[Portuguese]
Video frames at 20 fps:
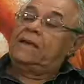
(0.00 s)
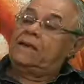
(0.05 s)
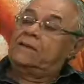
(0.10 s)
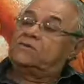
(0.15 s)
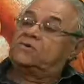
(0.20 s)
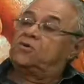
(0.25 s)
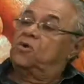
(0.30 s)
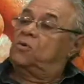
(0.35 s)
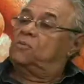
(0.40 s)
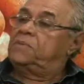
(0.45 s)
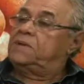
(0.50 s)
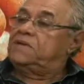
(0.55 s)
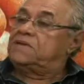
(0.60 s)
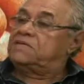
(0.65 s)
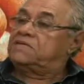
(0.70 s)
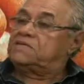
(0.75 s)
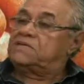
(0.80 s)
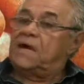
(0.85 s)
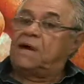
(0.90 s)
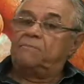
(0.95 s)
Sobre
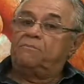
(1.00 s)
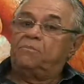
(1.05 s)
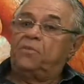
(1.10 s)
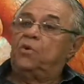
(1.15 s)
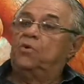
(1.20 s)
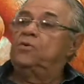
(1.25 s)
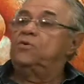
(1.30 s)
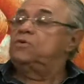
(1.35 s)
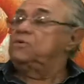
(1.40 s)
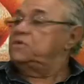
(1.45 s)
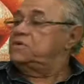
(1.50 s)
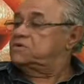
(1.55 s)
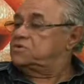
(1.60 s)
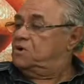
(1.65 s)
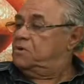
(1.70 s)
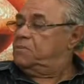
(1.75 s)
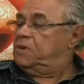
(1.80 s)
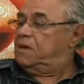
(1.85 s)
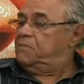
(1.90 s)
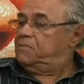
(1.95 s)
Sabu e
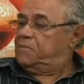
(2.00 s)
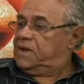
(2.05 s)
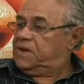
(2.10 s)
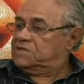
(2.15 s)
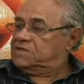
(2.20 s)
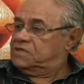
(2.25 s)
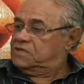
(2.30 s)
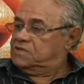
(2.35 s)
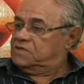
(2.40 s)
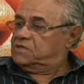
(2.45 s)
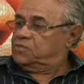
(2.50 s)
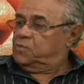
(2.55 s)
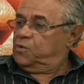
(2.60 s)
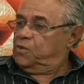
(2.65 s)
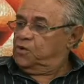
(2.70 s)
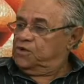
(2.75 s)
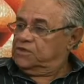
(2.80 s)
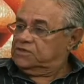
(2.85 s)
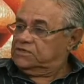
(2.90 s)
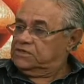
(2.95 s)
sobre a pasta de
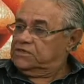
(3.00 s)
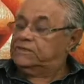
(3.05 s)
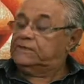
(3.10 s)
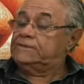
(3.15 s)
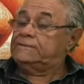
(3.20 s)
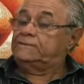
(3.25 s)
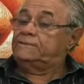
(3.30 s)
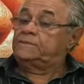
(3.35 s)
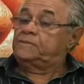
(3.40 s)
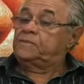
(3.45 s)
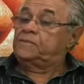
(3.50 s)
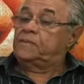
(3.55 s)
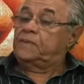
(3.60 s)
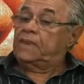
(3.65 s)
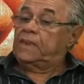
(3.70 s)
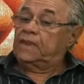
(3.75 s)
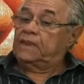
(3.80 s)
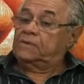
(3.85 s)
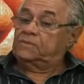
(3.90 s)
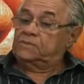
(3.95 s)
esporte, né?
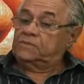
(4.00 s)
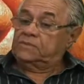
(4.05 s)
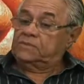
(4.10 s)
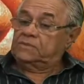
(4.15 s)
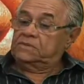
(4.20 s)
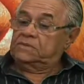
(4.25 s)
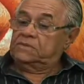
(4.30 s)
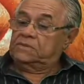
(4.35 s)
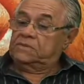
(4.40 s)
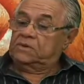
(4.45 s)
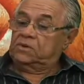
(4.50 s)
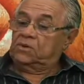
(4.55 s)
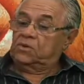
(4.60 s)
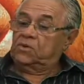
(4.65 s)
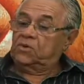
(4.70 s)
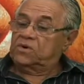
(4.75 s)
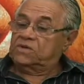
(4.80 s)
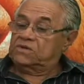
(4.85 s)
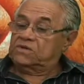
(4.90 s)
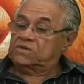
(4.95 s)
É,
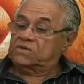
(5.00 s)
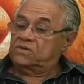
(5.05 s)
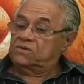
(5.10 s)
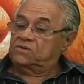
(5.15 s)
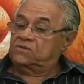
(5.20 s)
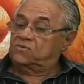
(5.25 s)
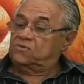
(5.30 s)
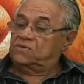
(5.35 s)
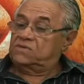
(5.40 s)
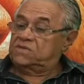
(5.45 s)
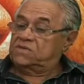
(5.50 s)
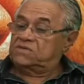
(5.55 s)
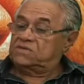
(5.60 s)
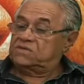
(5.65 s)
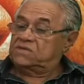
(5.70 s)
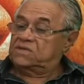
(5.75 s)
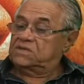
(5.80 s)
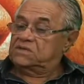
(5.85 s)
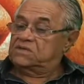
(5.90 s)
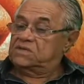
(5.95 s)
coisas que eu não
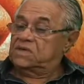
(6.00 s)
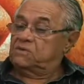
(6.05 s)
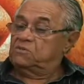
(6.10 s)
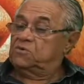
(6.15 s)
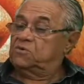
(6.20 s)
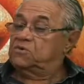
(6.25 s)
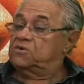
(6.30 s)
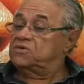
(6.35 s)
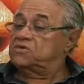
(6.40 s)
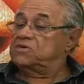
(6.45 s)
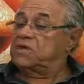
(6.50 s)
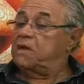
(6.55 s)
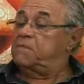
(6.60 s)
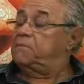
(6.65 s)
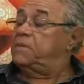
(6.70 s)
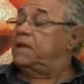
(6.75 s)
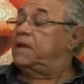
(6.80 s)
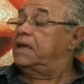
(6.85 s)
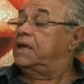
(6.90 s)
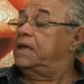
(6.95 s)
conhecia de Sabu. Eu não
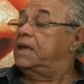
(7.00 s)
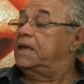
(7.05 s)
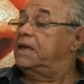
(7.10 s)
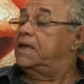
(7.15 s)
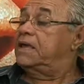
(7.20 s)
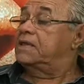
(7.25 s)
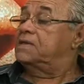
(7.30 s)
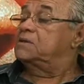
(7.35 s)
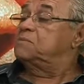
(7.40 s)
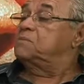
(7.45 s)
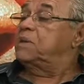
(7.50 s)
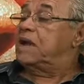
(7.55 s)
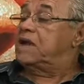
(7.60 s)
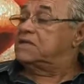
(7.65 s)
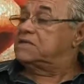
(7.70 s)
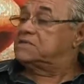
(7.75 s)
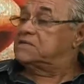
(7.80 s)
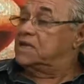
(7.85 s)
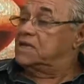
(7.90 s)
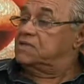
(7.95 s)
sabia que ele era de
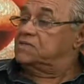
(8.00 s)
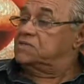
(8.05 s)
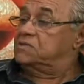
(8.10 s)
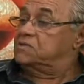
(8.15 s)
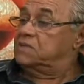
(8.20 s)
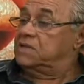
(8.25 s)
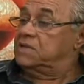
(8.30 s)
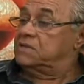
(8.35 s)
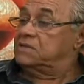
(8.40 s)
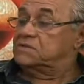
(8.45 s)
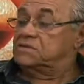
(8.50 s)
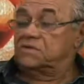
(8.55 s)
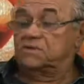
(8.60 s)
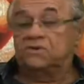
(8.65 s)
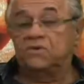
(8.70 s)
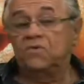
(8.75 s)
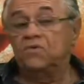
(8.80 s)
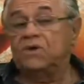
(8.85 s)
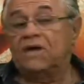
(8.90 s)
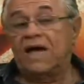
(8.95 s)
Brasília de Minas. Brasília eu
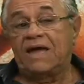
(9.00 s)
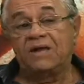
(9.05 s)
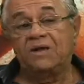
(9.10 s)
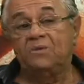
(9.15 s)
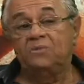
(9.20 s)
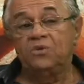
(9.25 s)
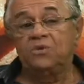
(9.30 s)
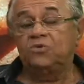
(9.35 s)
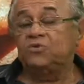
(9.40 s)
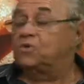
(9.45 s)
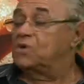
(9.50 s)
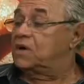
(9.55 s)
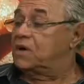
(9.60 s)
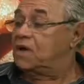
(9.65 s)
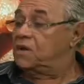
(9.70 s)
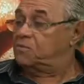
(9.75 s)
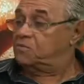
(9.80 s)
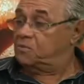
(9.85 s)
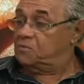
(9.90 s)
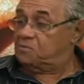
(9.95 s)
tenho um carinho muito
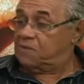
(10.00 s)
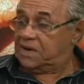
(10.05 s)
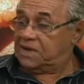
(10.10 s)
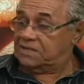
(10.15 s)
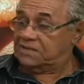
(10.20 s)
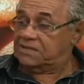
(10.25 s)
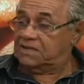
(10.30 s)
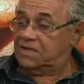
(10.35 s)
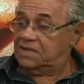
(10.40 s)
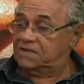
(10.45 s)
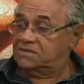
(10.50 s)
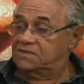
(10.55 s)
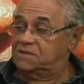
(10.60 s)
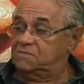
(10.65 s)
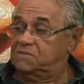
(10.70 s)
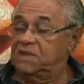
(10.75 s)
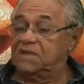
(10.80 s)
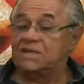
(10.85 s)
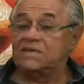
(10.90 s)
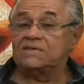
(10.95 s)
grande por Brasília de
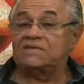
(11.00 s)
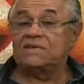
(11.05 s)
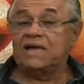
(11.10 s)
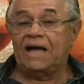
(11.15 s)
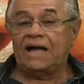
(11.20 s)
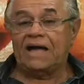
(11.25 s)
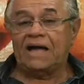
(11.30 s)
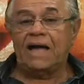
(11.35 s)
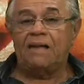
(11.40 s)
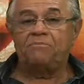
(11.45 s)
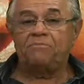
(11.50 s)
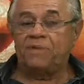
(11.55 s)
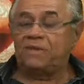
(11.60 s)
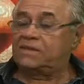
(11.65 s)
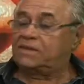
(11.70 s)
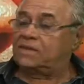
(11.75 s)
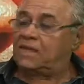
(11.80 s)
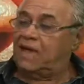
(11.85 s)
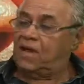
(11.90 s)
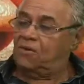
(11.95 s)
Minas, a
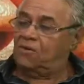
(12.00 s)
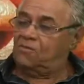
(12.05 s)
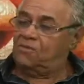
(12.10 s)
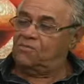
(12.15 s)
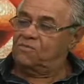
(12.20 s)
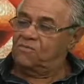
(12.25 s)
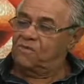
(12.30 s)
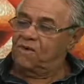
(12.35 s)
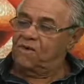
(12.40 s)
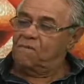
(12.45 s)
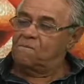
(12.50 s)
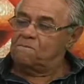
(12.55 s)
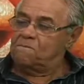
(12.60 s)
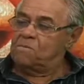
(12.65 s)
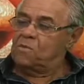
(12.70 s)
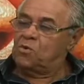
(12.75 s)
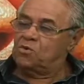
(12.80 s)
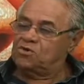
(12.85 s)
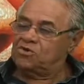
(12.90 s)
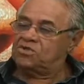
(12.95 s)
capital
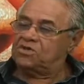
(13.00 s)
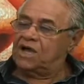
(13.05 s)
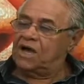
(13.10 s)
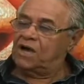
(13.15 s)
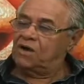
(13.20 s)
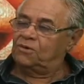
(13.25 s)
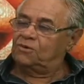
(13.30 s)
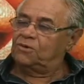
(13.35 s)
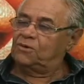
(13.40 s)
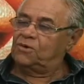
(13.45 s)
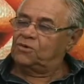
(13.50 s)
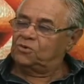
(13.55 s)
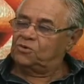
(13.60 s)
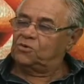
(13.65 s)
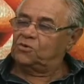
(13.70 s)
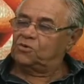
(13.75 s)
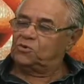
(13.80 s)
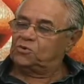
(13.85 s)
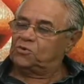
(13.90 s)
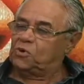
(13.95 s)
mundial
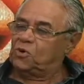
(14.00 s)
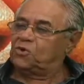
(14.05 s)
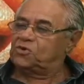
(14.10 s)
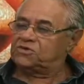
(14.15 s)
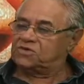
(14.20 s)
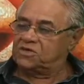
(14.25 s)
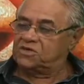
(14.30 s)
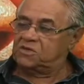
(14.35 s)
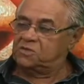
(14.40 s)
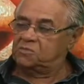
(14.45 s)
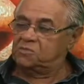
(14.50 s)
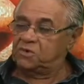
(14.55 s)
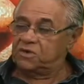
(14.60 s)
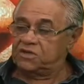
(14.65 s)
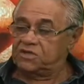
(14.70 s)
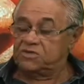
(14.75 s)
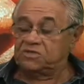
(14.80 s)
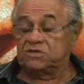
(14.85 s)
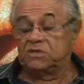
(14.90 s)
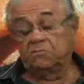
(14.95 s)
do doce de
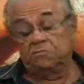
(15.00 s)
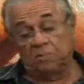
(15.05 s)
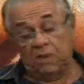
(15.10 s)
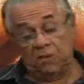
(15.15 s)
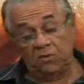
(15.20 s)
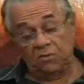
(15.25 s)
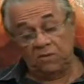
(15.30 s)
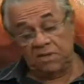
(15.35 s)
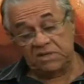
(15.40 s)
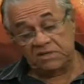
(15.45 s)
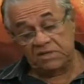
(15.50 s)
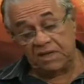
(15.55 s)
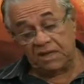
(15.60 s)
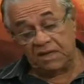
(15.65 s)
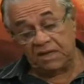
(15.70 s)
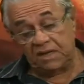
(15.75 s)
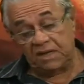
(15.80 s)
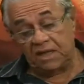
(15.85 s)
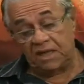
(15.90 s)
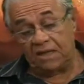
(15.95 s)
Buriti. Pelo menos
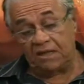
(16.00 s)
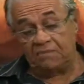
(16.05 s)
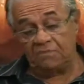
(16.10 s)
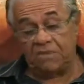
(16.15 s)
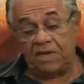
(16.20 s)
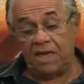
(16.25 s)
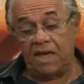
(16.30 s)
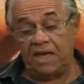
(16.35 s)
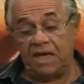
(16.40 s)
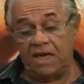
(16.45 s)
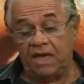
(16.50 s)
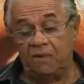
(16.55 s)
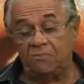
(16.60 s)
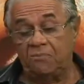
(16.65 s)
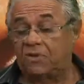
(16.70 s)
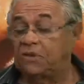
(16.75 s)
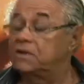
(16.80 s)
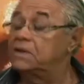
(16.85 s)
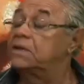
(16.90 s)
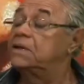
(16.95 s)
naquela minha
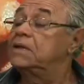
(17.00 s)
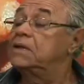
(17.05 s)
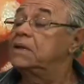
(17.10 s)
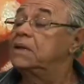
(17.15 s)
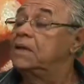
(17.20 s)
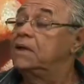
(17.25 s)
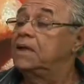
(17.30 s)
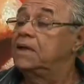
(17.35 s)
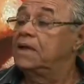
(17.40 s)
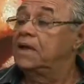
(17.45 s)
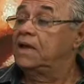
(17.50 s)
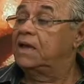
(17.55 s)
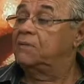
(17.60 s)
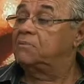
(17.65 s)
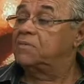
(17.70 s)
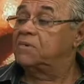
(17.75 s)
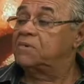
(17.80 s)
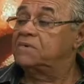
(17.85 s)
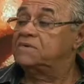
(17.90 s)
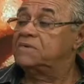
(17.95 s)
época, né?
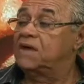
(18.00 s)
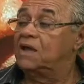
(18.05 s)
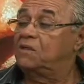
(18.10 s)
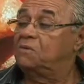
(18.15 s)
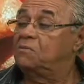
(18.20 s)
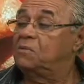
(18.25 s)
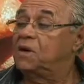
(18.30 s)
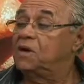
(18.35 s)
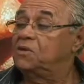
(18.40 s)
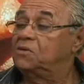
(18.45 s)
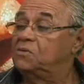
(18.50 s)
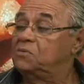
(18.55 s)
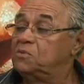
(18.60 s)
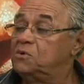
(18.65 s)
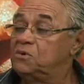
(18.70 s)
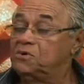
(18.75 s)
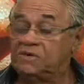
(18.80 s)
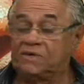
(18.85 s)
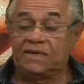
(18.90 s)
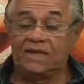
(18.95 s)
Época de Albano
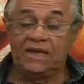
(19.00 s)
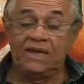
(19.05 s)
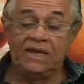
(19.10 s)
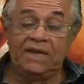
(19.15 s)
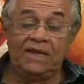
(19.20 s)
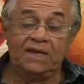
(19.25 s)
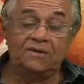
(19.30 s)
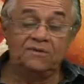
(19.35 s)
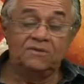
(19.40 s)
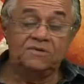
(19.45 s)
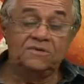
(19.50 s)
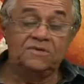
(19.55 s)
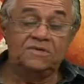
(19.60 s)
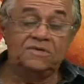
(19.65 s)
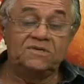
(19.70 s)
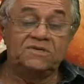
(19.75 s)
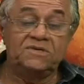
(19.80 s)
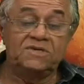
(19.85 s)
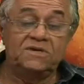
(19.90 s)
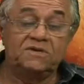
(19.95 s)
Botelho, de
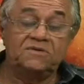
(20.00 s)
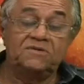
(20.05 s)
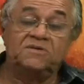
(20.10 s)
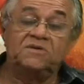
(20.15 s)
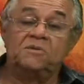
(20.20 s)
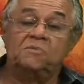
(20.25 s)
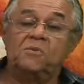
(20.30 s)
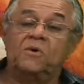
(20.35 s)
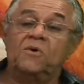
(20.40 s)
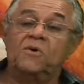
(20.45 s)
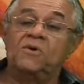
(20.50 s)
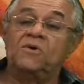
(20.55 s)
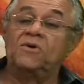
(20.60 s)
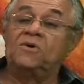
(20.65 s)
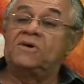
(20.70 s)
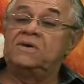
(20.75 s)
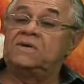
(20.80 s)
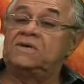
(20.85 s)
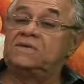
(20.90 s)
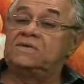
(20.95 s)
Chico
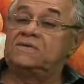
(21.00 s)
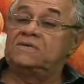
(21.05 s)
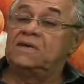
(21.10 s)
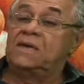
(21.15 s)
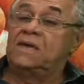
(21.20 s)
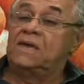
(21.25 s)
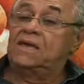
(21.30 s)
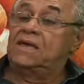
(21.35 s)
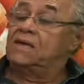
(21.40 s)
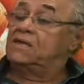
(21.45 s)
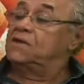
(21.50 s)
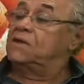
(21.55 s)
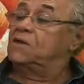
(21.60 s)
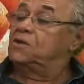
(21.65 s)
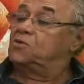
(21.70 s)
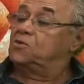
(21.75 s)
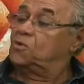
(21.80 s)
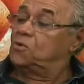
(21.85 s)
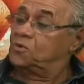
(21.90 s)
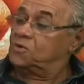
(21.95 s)
Simões, de
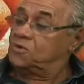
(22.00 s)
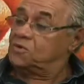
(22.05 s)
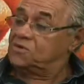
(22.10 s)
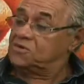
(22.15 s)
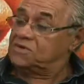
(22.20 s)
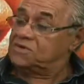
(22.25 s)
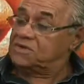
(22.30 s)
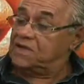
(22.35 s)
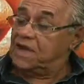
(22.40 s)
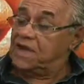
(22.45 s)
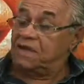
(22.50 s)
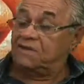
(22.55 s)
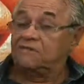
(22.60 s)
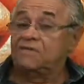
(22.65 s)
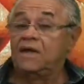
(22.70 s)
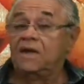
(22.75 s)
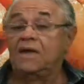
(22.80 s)
Antônio Gonçalves